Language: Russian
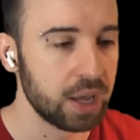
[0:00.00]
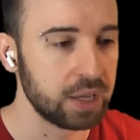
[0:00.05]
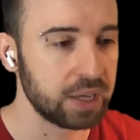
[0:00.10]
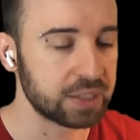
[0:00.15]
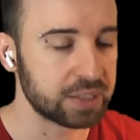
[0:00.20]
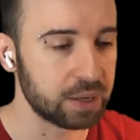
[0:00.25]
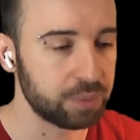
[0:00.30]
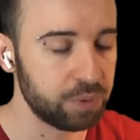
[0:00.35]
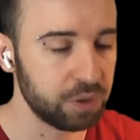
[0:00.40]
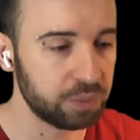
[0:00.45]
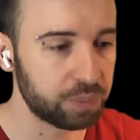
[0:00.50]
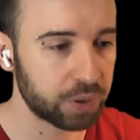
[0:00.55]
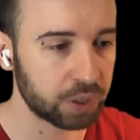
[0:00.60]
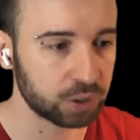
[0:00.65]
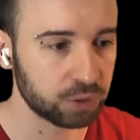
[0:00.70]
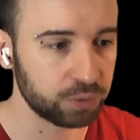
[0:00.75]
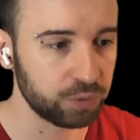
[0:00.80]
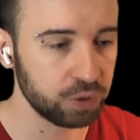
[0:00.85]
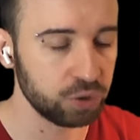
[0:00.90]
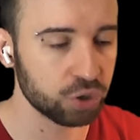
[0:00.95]
Я забыл про
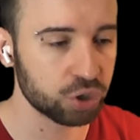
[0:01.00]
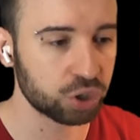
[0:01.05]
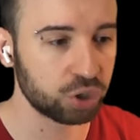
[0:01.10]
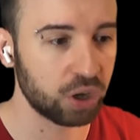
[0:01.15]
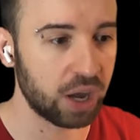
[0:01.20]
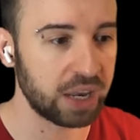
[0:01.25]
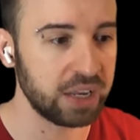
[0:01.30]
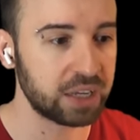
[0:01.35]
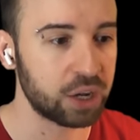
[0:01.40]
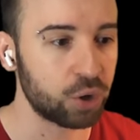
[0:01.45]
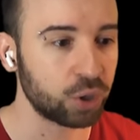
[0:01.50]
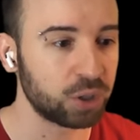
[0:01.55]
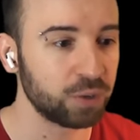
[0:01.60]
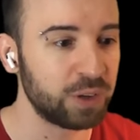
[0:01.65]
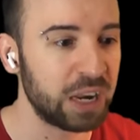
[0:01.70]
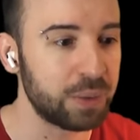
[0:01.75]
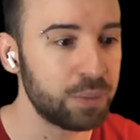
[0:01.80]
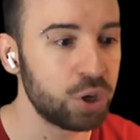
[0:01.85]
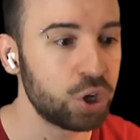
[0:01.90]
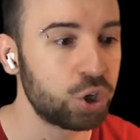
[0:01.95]
эту фигню, что они какое-то
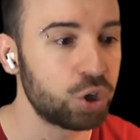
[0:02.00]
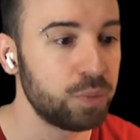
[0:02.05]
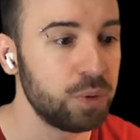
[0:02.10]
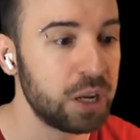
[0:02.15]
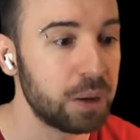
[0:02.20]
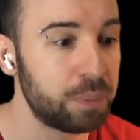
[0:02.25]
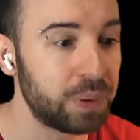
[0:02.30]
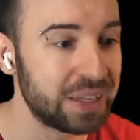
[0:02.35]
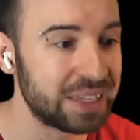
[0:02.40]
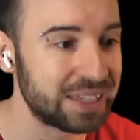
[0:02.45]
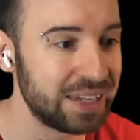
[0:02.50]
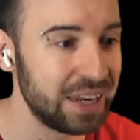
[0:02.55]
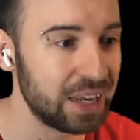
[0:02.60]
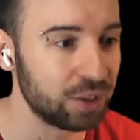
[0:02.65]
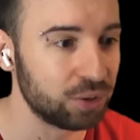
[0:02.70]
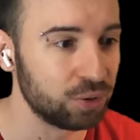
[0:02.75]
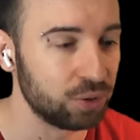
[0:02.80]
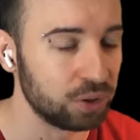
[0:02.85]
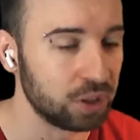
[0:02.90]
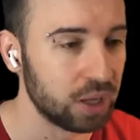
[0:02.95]
время еще меня
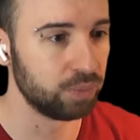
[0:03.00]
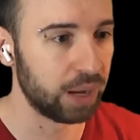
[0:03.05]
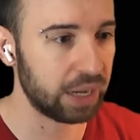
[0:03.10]
преследуют.